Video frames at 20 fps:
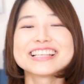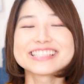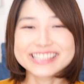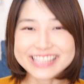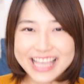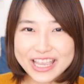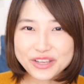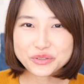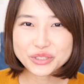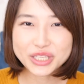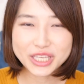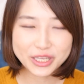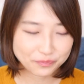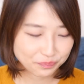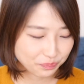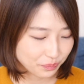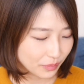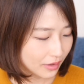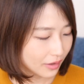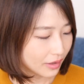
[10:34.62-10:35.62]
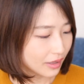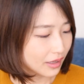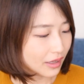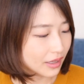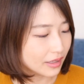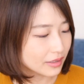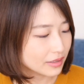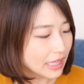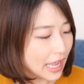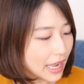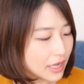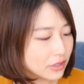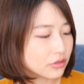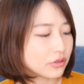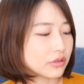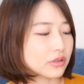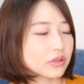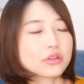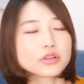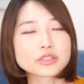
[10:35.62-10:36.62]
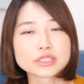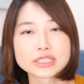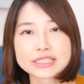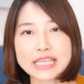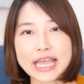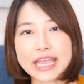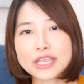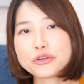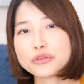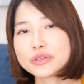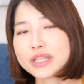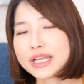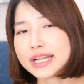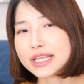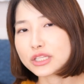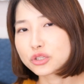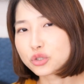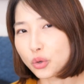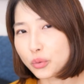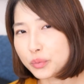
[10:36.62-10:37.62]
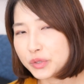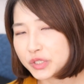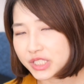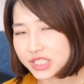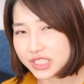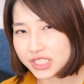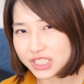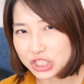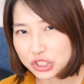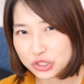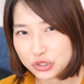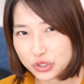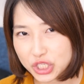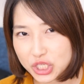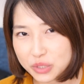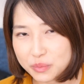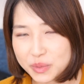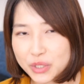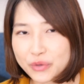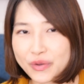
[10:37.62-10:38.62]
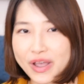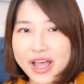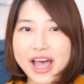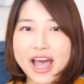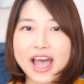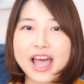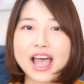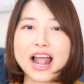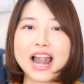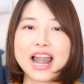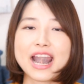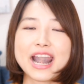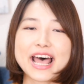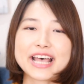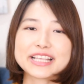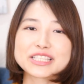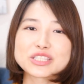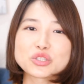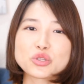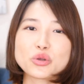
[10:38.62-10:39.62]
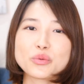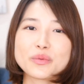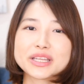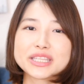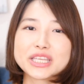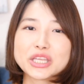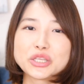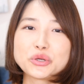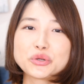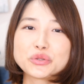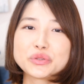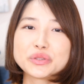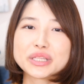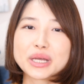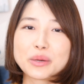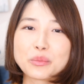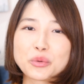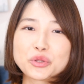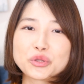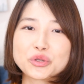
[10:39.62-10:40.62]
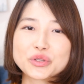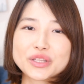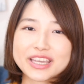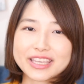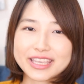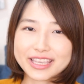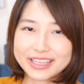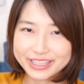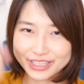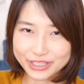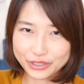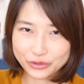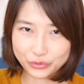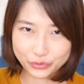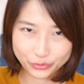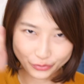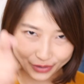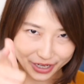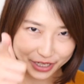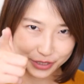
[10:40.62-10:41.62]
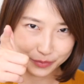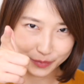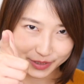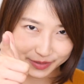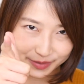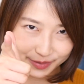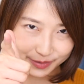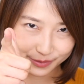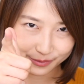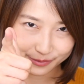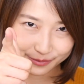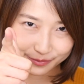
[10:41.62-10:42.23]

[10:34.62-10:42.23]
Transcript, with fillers: 最後にタイトルの「さよならドビュッシー」の意味はラストまで読んだものだけに分かります。